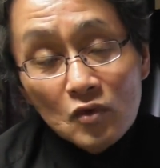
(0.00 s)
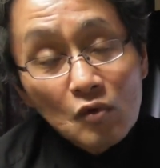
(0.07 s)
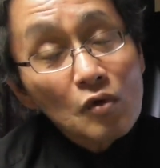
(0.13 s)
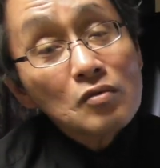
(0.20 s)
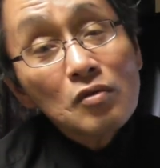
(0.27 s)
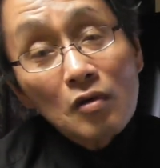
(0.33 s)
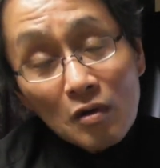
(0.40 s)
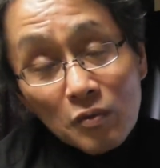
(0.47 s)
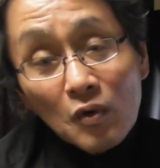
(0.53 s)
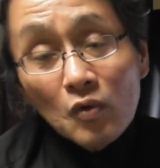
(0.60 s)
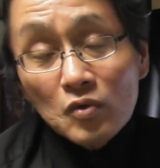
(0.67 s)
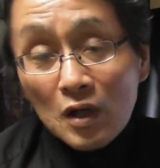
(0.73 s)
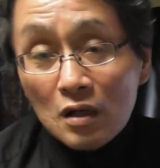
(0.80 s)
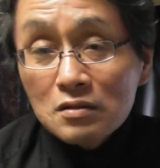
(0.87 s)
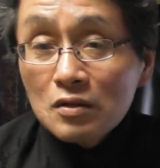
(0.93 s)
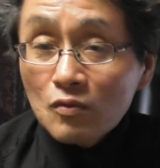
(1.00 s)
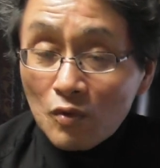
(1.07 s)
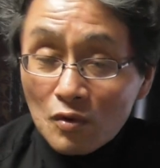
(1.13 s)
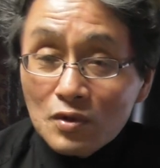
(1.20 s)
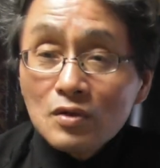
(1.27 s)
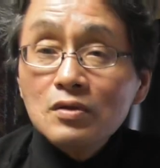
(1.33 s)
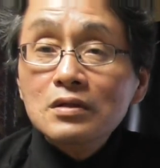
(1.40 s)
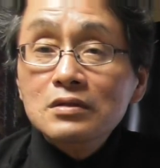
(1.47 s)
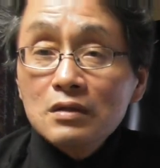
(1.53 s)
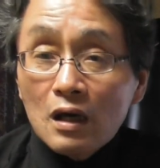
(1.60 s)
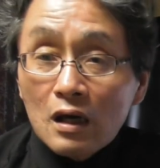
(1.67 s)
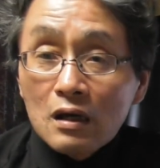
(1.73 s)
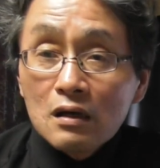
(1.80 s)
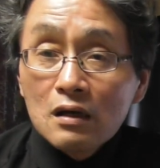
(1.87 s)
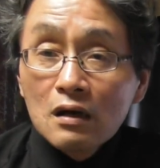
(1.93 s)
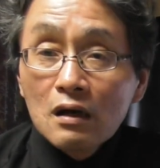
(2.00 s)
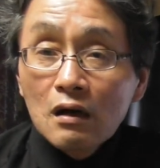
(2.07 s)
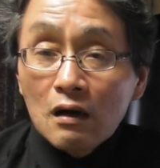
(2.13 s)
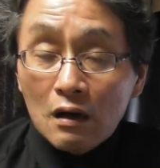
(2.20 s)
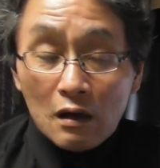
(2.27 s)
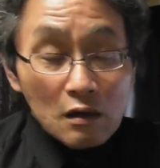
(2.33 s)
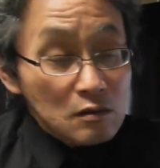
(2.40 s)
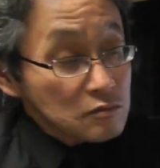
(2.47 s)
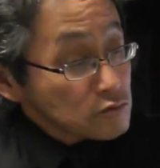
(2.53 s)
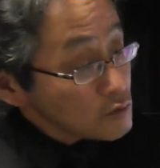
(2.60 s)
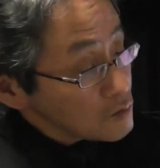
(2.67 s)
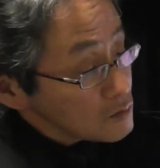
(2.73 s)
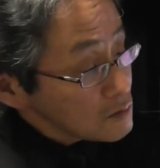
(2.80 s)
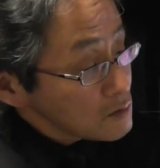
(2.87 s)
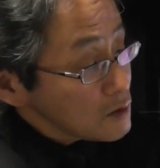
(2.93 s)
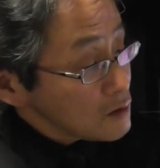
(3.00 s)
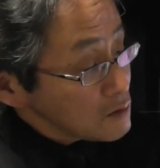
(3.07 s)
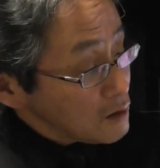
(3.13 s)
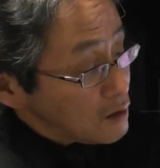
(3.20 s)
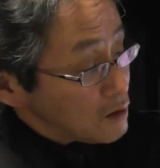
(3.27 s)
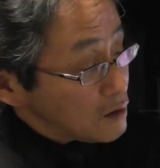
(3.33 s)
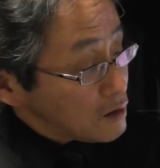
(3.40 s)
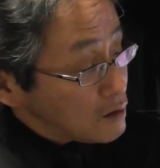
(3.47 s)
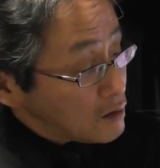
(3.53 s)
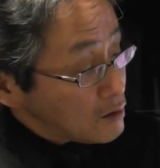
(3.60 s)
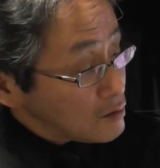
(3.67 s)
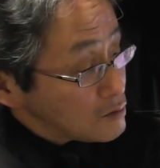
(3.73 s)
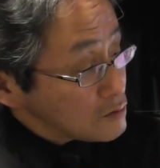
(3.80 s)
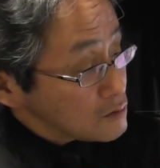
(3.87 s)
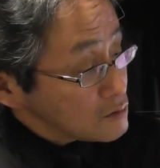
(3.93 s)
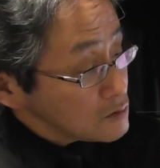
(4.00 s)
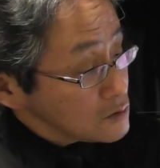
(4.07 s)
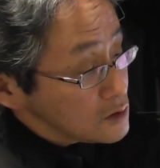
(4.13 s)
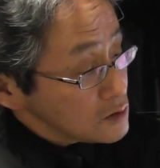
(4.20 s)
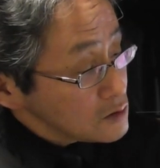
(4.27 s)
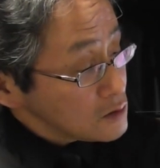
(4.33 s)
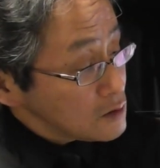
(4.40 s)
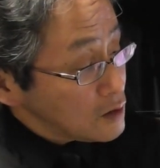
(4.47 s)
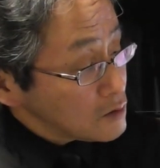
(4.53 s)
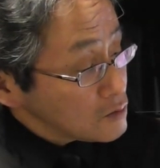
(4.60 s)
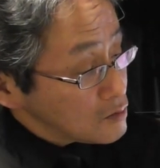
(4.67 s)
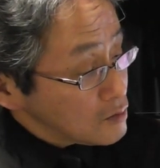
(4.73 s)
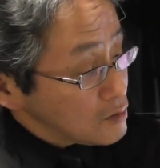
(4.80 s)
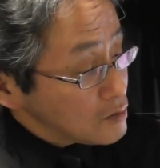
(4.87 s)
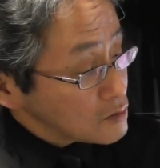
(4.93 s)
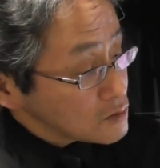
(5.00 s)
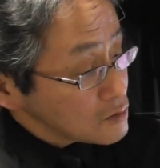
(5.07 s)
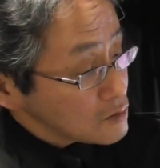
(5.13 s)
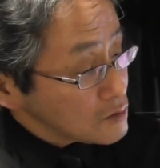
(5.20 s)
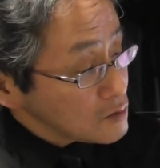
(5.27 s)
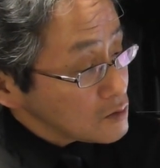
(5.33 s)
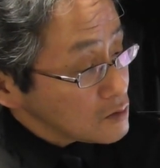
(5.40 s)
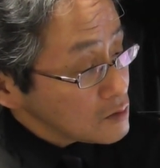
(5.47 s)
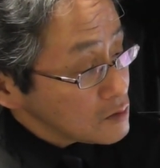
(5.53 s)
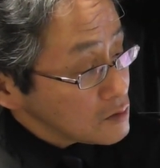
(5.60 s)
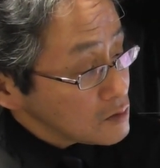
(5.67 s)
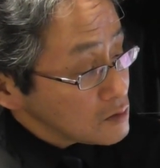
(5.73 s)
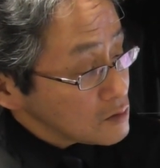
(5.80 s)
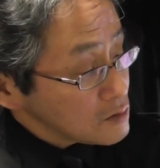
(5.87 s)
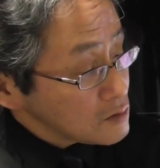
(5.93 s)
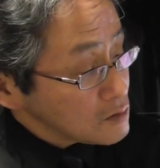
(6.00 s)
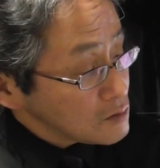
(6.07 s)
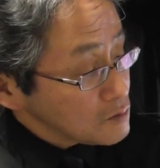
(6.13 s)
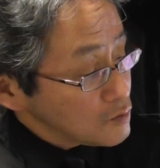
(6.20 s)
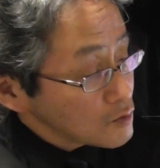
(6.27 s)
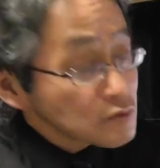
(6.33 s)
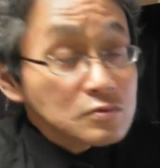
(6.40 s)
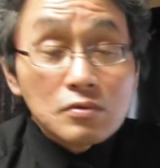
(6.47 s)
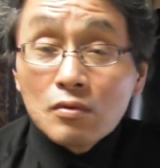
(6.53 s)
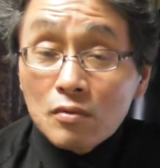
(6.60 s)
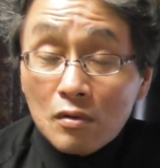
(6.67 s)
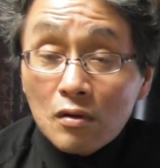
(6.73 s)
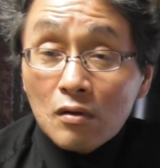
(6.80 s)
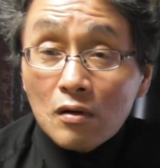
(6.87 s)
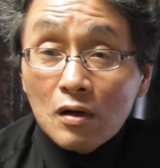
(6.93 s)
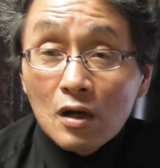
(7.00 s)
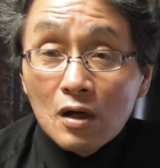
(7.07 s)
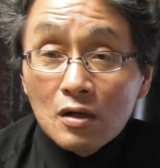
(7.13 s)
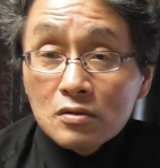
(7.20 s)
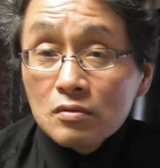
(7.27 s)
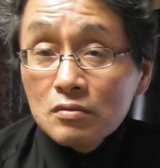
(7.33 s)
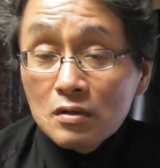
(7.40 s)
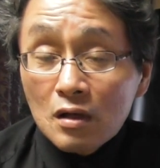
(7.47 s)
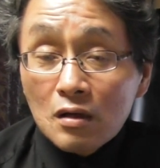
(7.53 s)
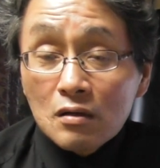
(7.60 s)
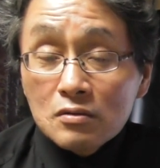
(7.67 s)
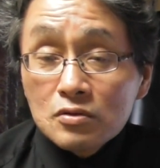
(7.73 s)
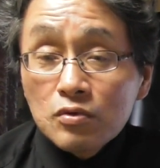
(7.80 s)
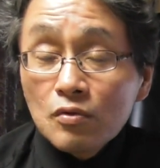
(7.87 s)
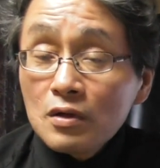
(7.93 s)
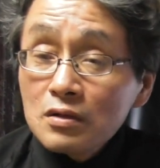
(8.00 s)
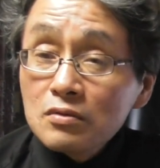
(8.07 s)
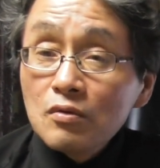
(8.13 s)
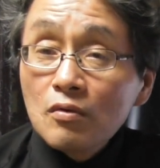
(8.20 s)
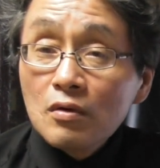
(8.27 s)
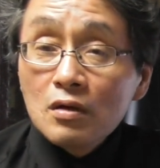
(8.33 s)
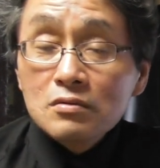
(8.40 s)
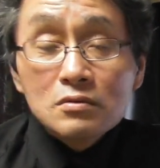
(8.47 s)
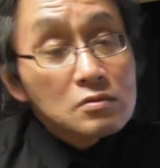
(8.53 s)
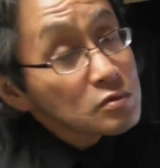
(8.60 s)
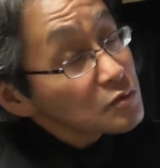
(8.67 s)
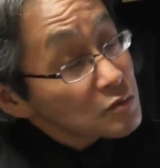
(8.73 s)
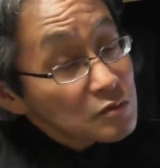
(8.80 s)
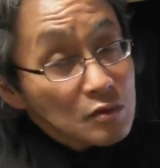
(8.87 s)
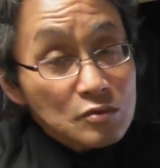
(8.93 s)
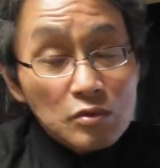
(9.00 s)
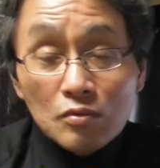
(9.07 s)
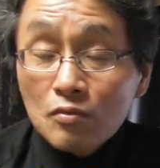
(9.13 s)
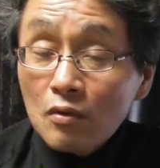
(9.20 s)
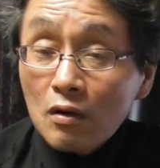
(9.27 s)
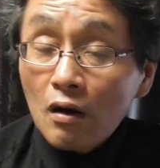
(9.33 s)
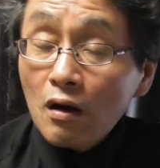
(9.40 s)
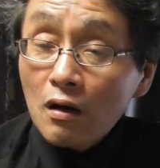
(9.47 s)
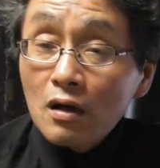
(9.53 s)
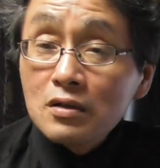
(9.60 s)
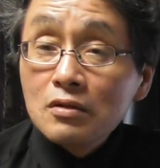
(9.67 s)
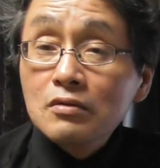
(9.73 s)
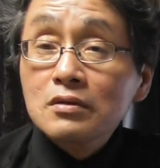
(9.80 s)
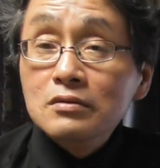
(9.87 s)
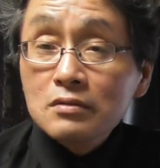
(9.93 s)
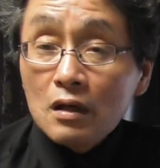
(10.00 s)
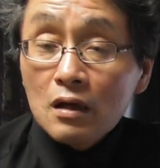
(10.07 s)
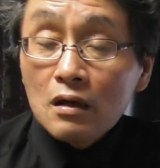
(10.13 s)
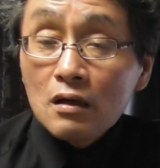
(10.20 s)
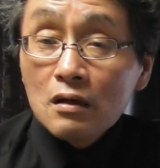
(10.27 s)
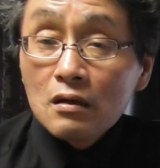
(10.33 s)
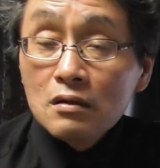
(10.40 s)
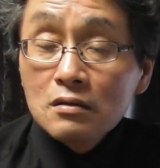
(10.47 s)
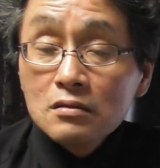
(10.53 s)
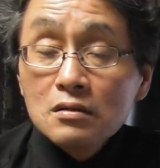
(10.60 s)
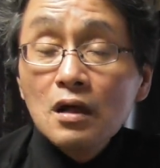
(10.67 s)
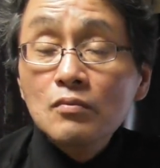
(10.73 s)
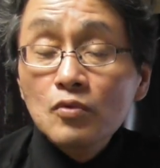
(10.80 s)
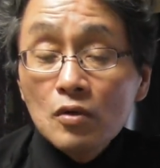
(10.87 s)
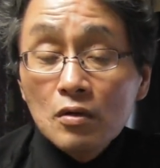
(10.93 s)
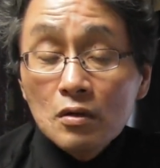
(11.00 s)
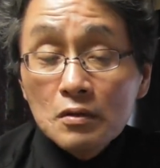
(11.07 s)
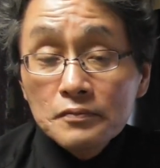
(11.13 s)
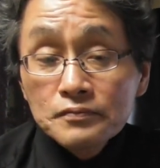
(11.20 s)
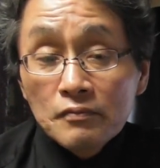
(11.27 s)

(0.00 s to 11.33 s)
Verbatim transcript: これとほぼ同じ根拠ですね。はい。そんなね、日蓮のその木造をそんな処刑層が作るってちょっと考えにくいですね。しかも、